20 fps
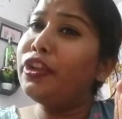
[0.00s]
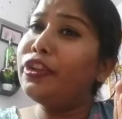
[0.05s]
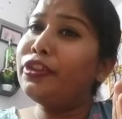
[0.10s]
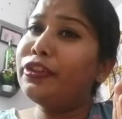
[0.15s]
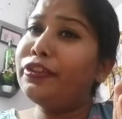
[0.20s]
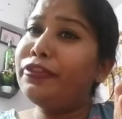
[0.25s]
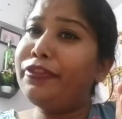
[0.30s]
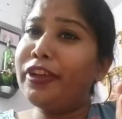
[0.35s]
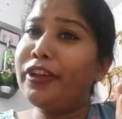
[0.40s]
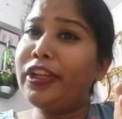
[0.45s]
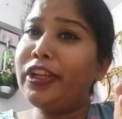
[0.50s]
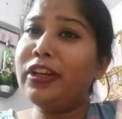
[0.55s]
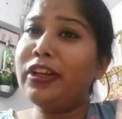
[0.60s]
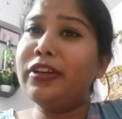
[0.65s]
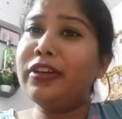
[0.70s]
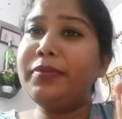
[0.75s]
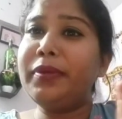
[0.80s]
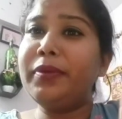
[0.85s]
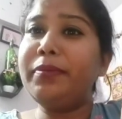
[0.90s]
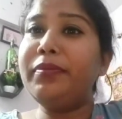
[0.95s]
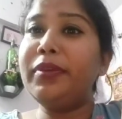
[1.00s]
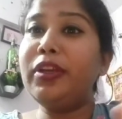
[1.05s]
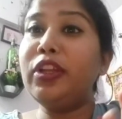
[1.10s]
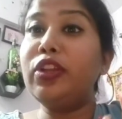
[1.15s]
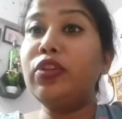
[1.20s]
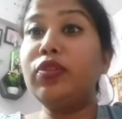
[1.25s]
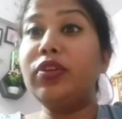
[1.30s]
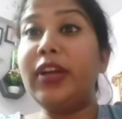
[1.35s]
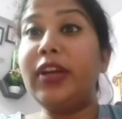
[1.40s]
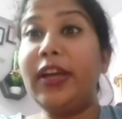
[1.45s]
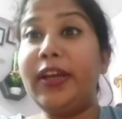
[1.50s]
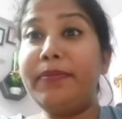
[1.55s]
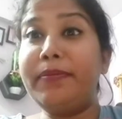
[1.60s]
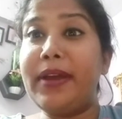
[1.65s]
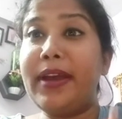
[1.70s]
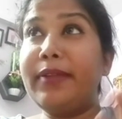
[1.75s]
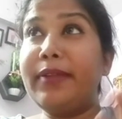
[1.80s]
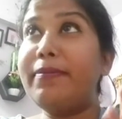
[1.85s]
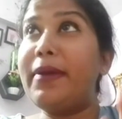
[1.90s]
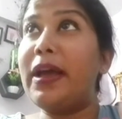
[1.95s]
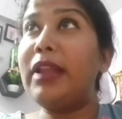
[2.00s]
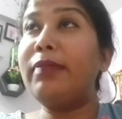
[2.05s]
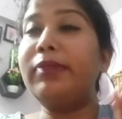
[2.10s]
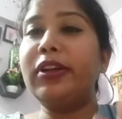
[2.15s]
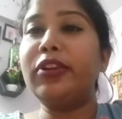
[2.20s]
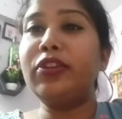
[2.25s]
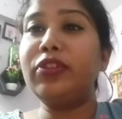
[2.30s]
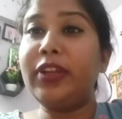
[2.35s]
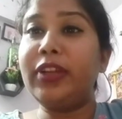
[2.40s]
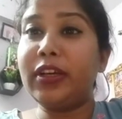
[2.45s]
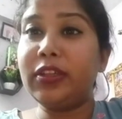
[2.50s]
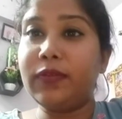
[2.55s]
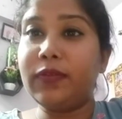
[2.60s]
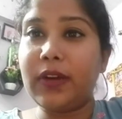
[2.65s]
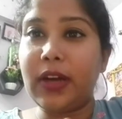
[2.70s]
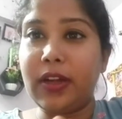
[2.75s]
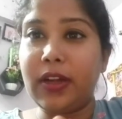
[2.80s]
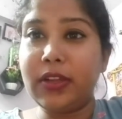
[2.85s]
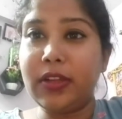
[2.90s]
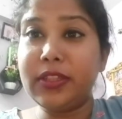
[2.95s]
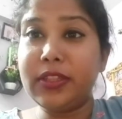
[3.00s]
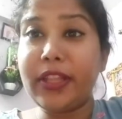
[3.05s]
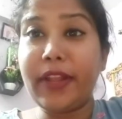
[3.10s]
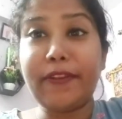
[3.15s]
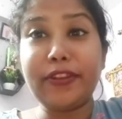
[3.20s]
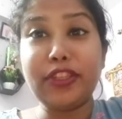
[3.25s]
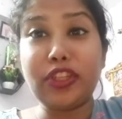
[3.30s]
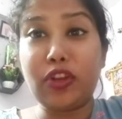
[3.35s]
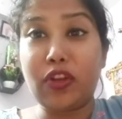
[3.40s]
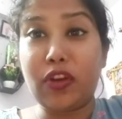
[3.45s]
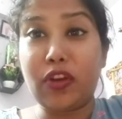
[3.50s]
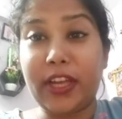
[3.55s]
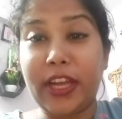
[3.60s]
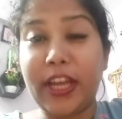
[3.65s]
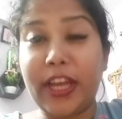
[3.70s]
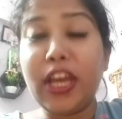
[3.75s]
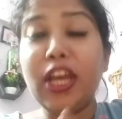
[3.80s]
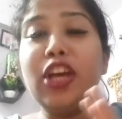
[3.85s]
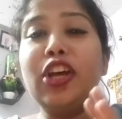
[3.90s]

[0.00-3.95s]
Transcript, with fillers: तो फिर मम्मी लोग गए मैं बैल बार रही देखा तो वाह दरवाज़ा लॉक है